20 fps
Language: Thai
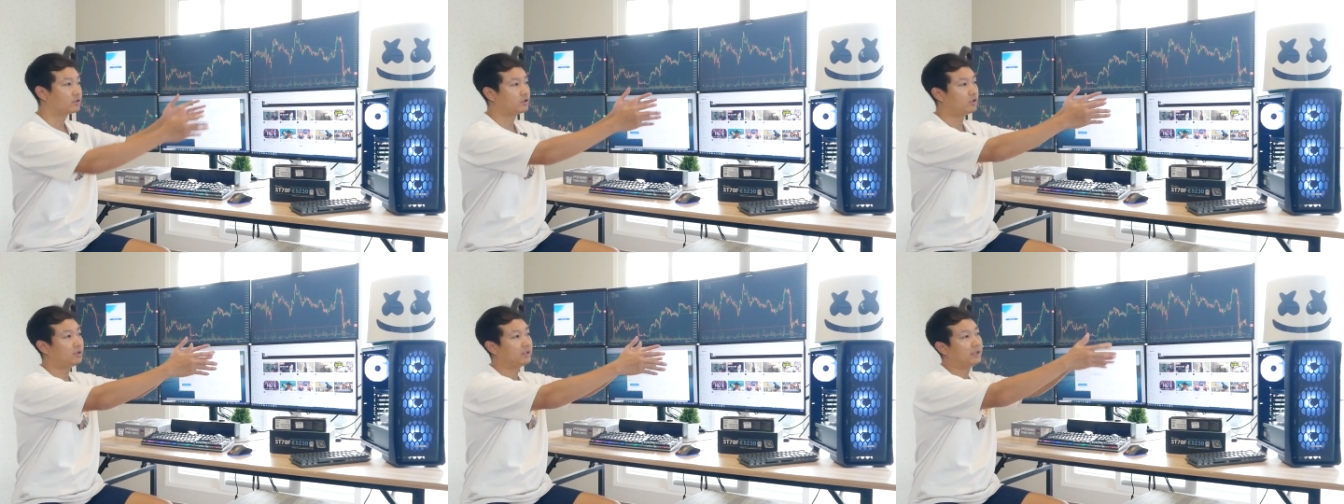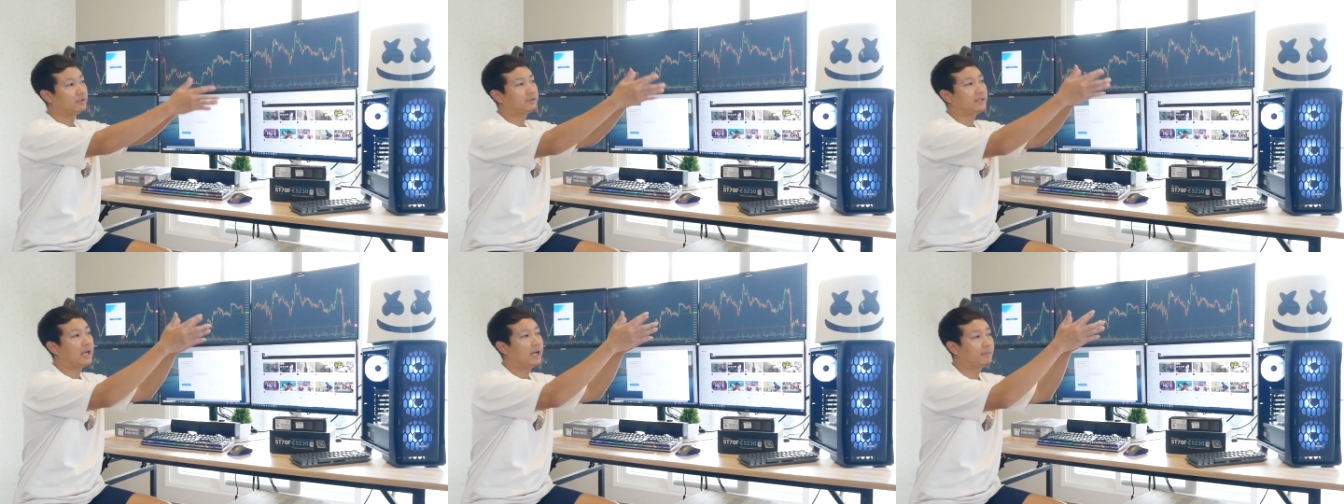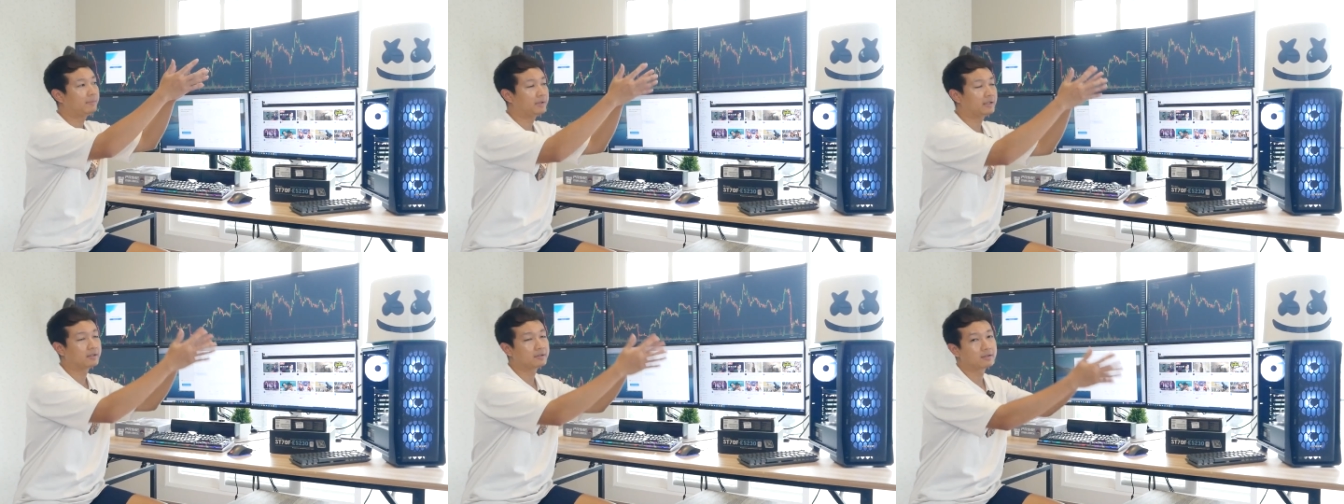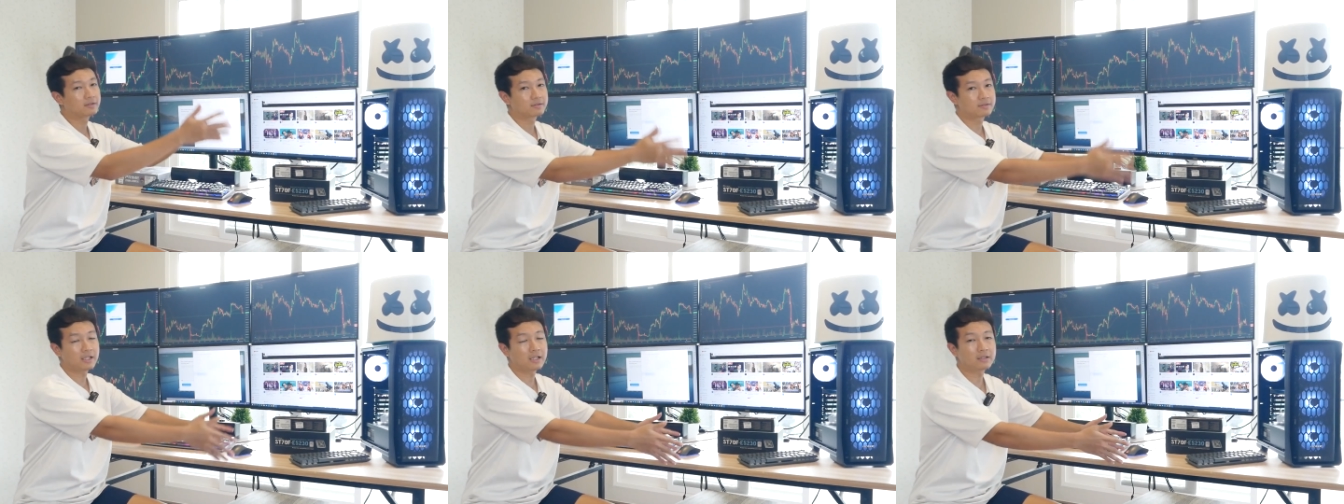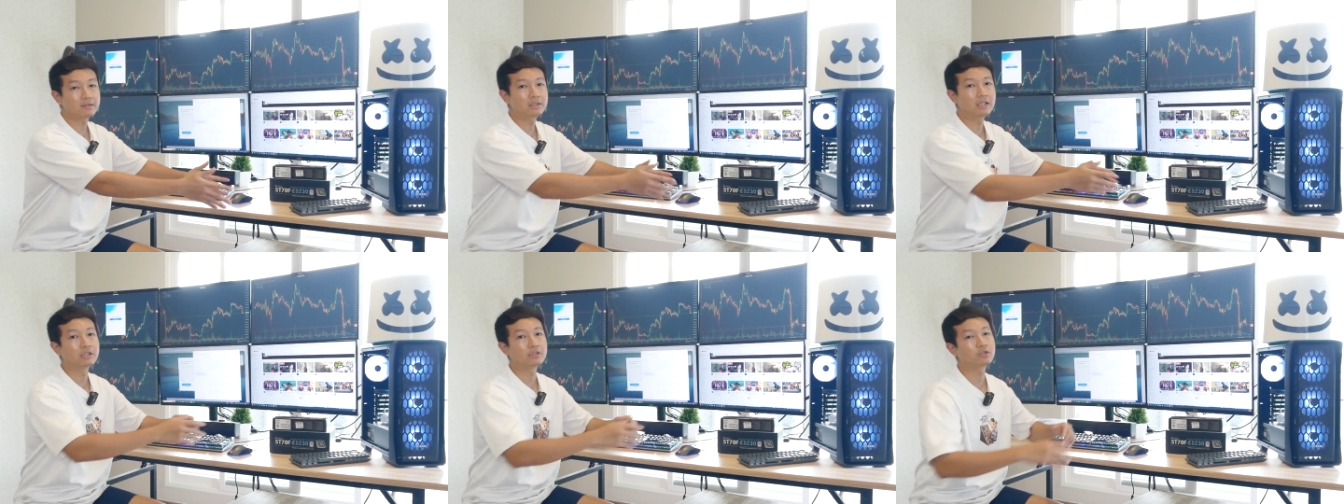จอแนวตั้งอีกสัก
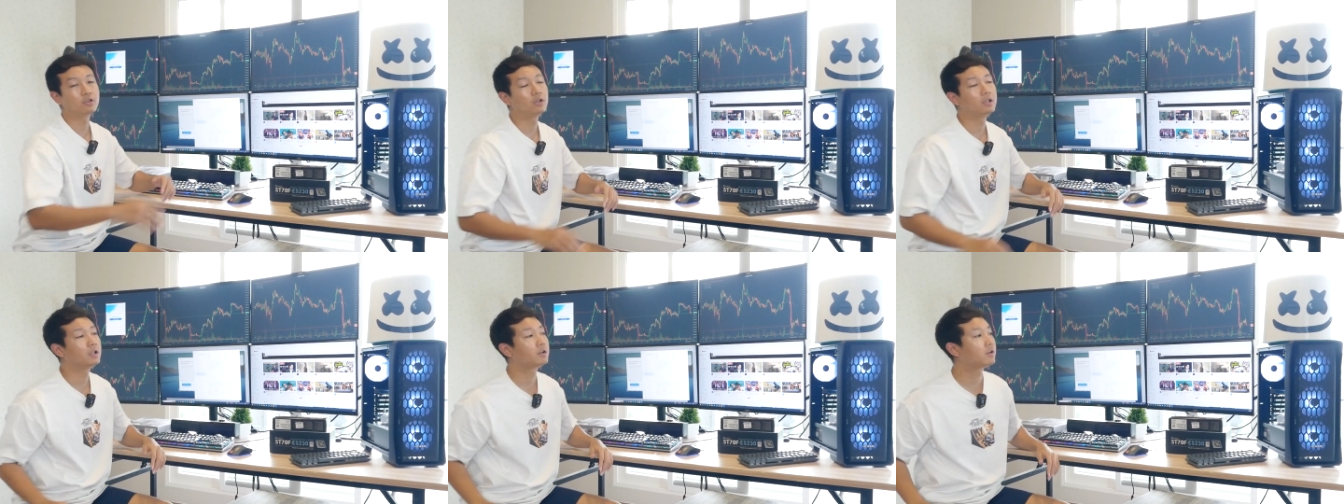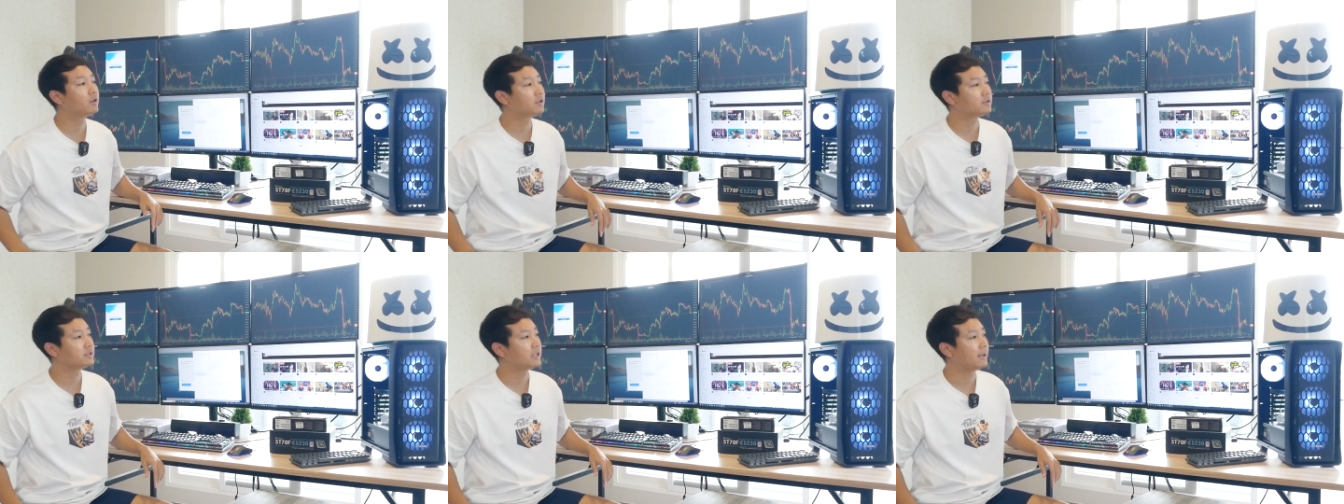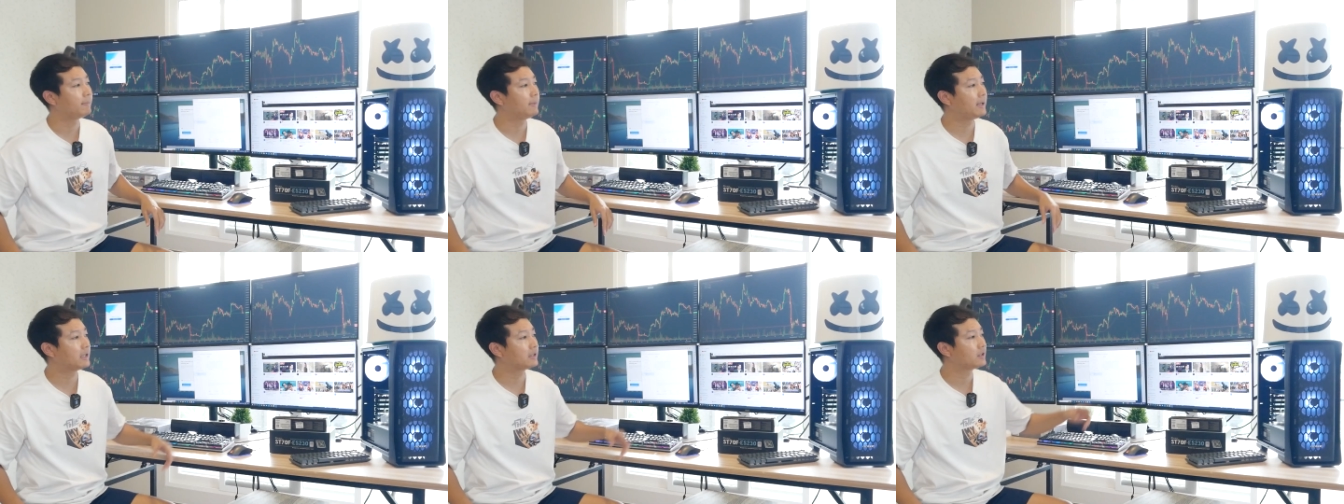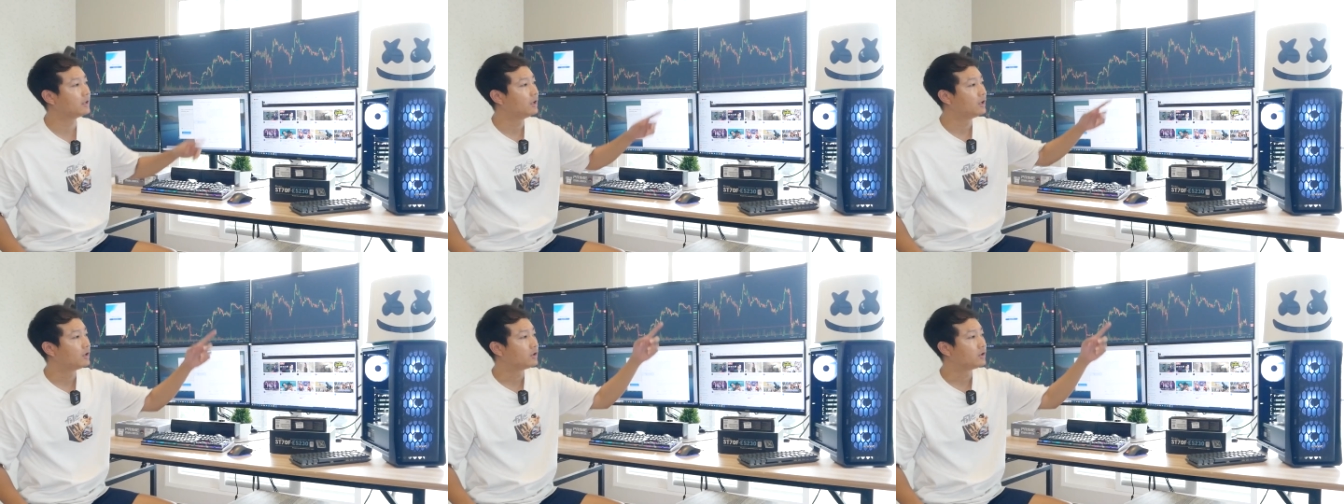1จอเราก็สามารถ